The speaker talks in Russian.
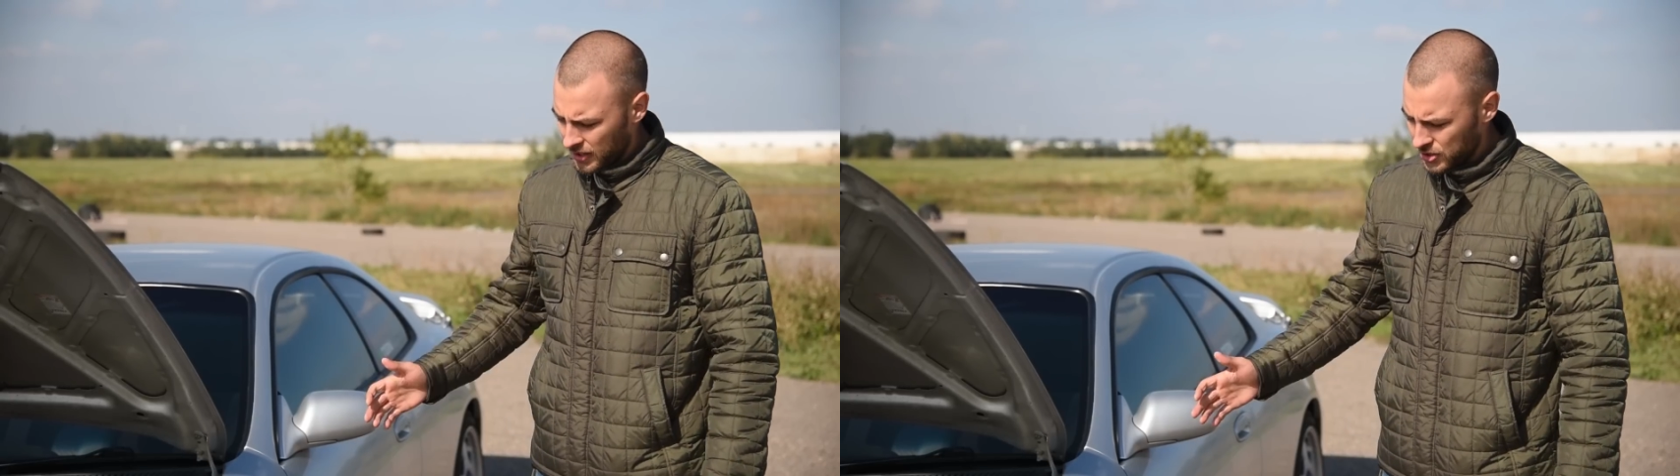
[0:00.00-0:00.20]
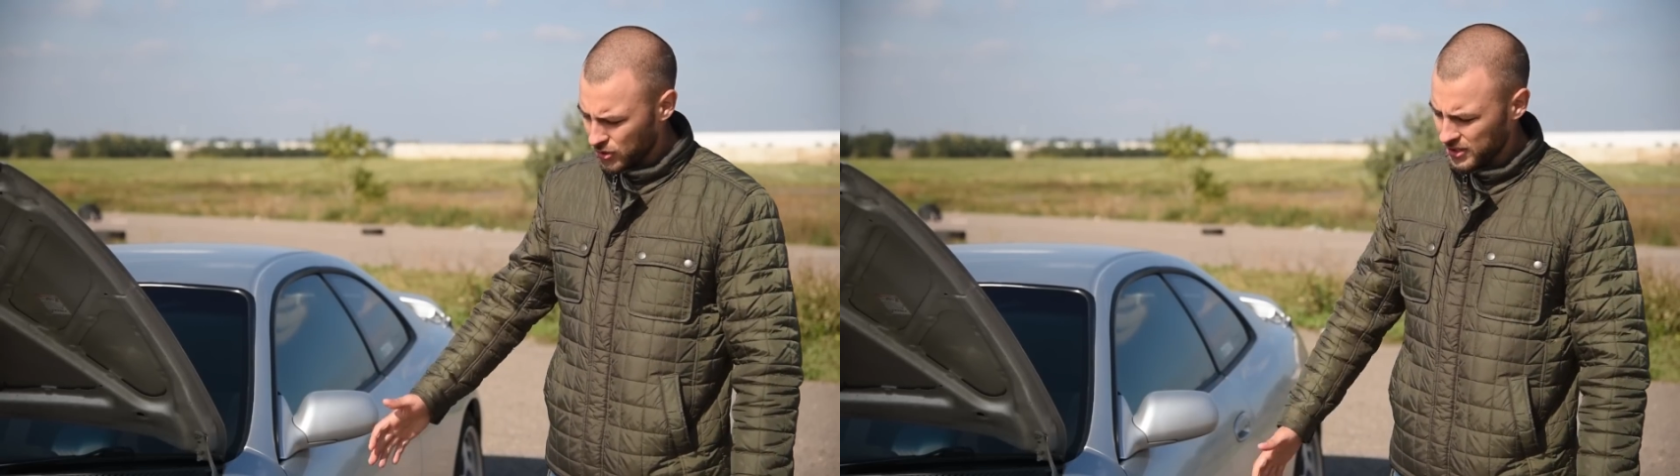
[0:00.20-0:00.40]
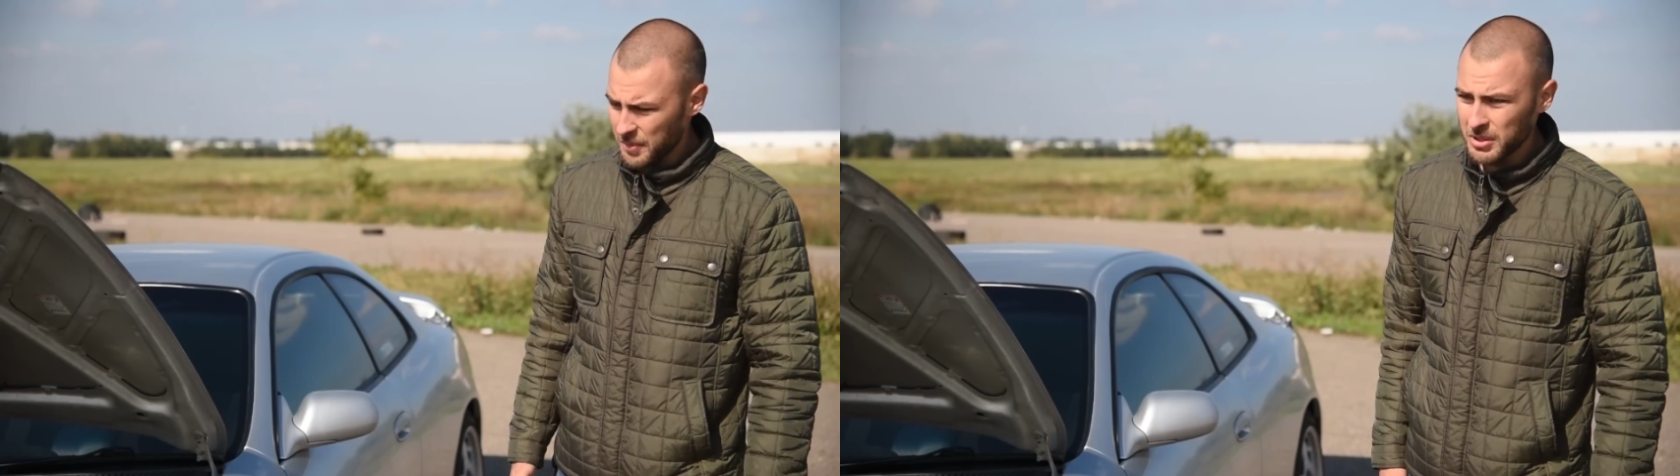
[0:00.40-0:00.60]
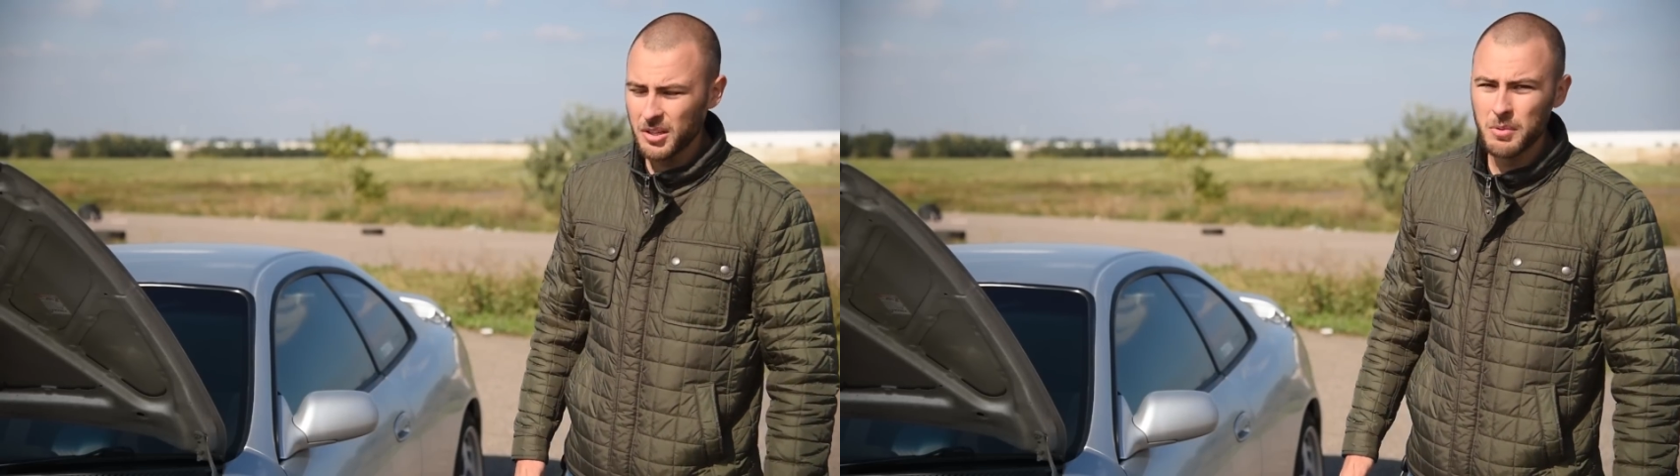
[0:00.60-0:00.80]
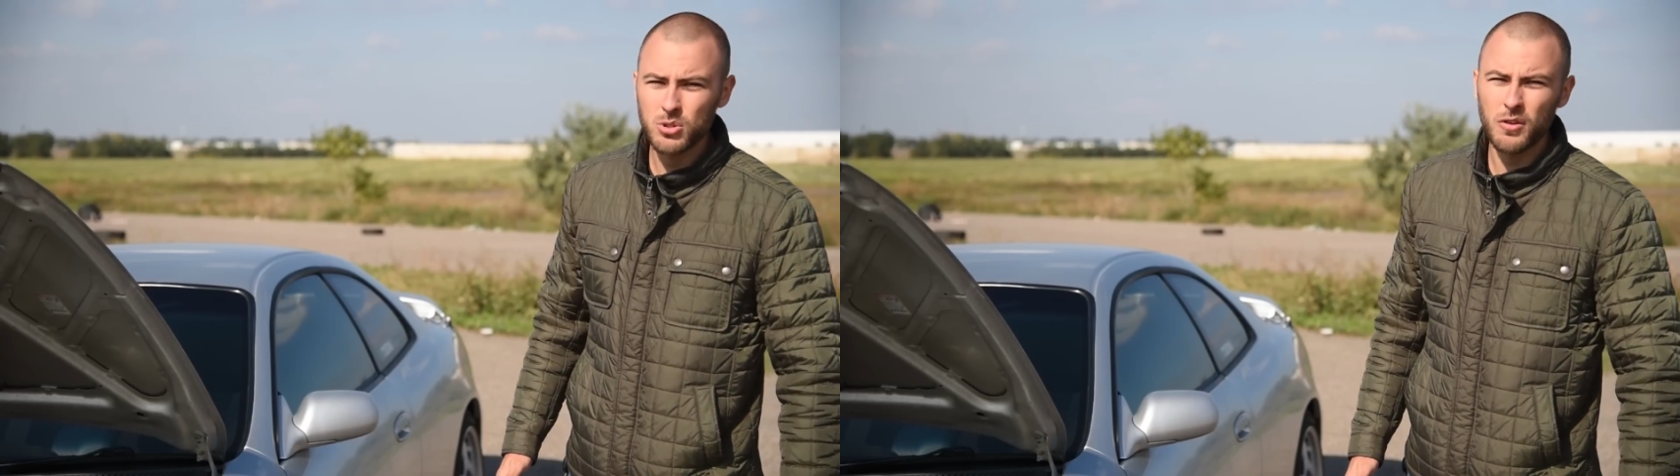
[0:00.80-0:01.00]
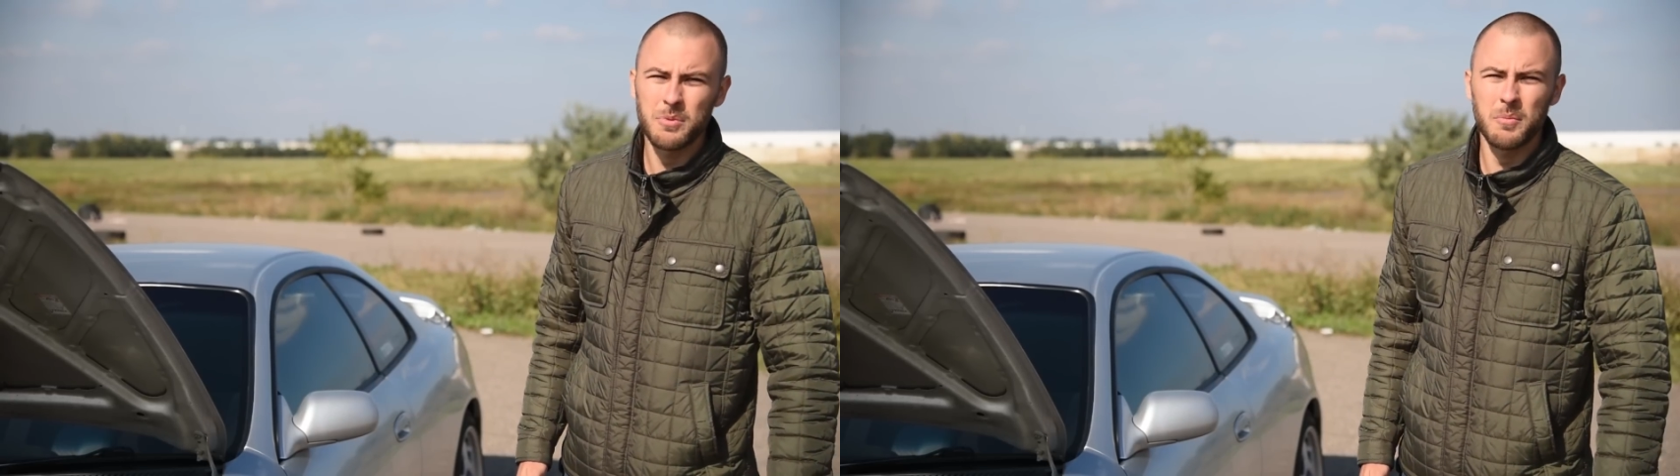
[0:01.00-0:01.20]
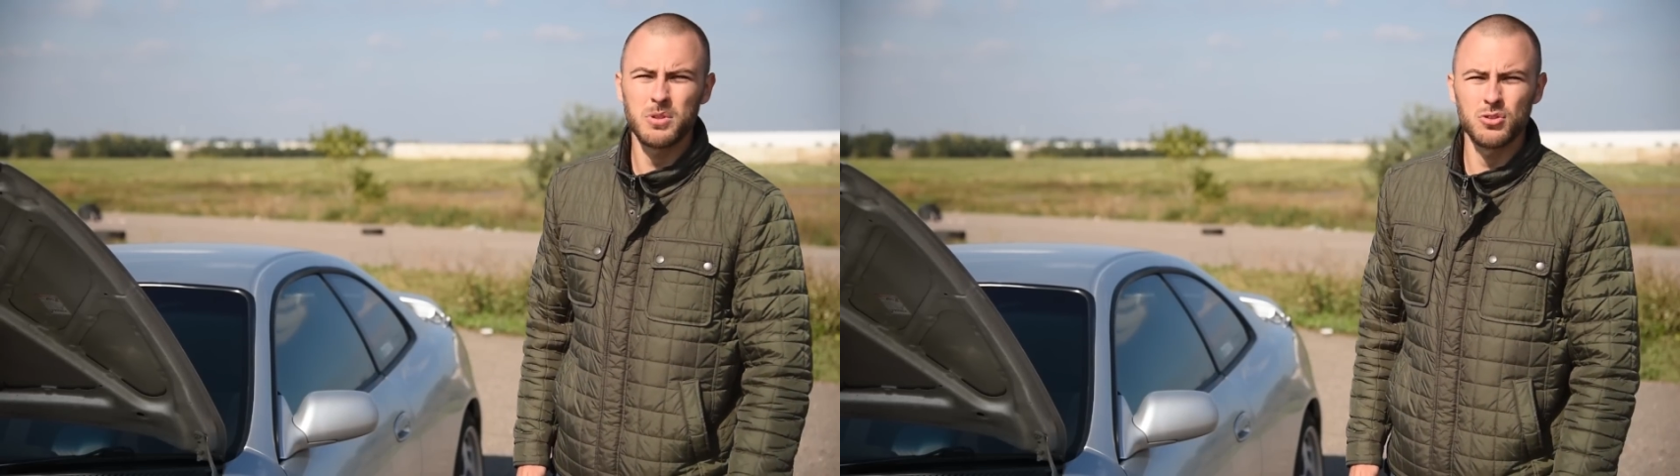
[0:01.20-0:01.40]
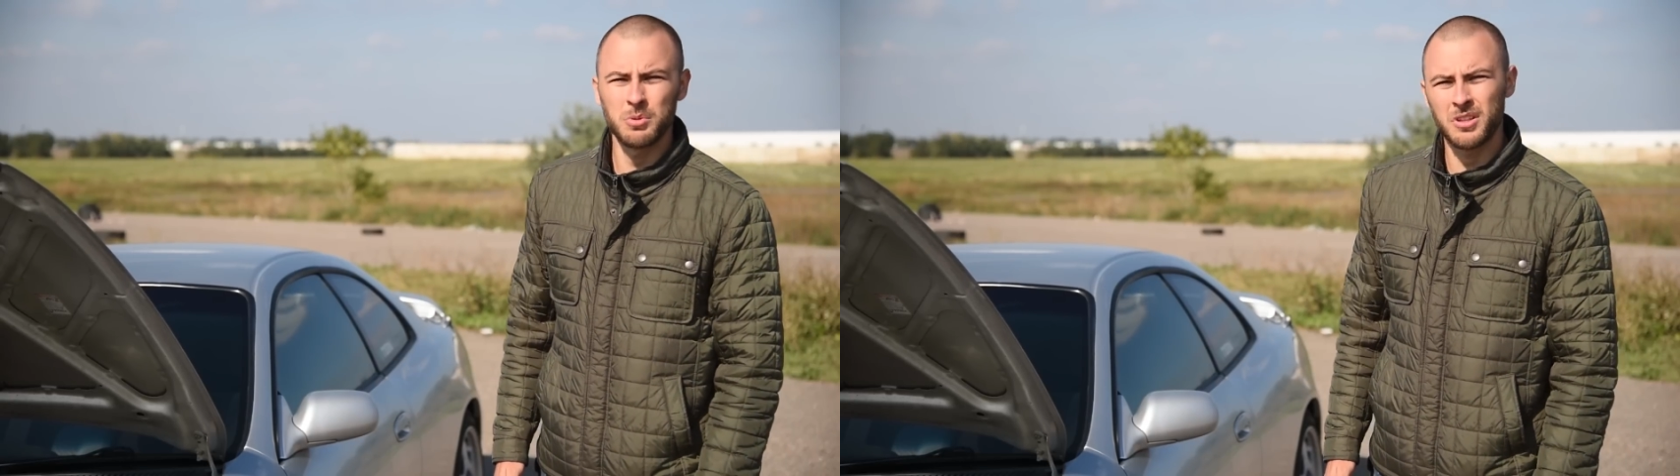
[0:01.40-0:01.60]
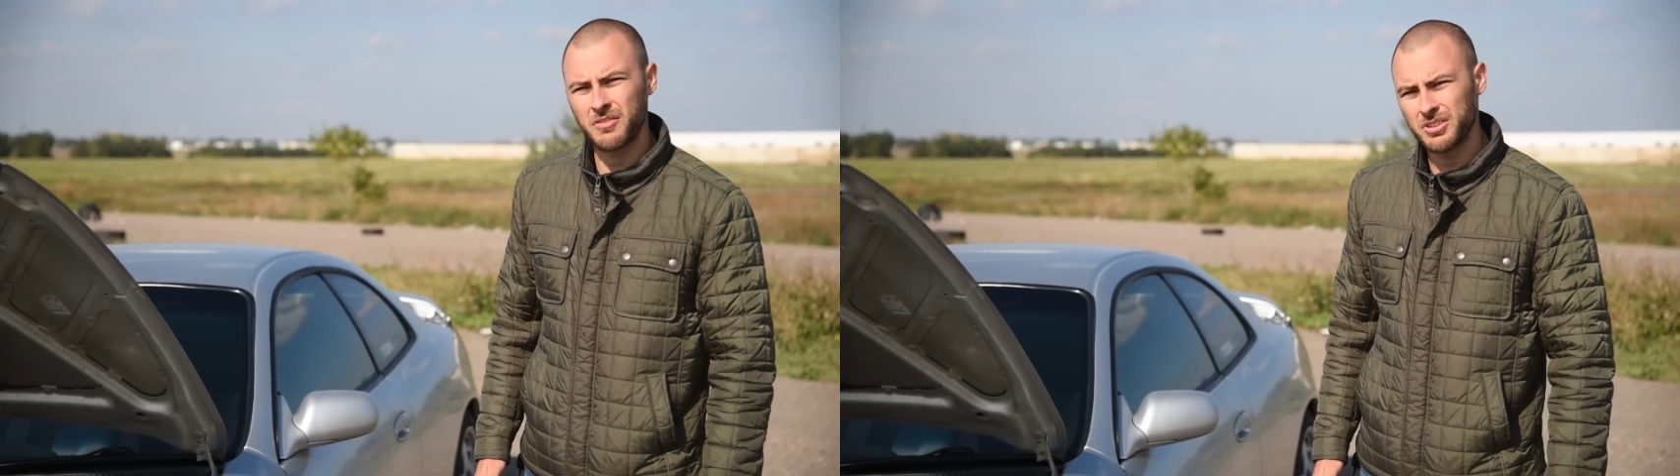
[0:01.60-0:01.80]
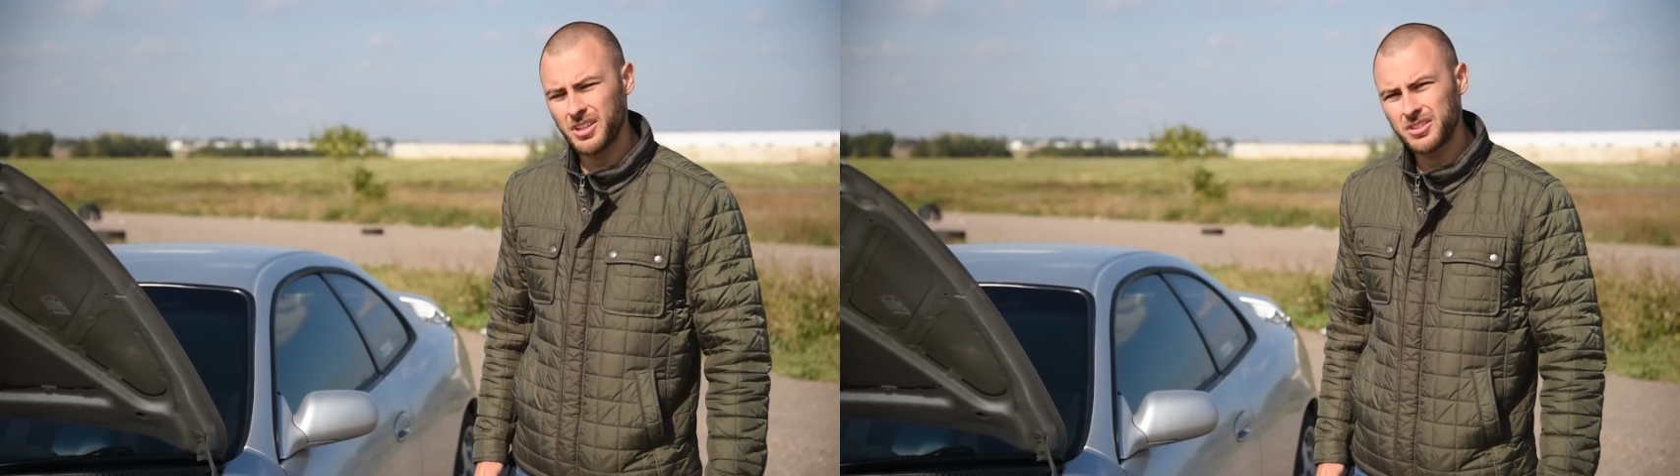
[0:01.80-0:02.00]
Что касаемо тормозов, мне безумно не
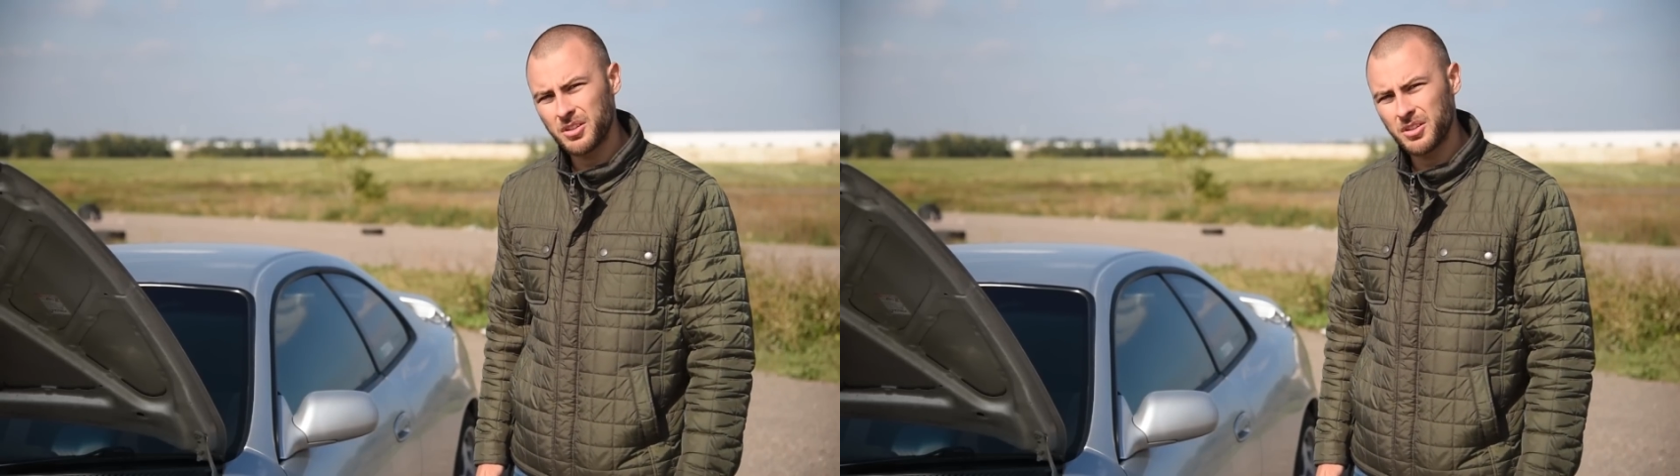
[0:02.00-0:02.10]
хватает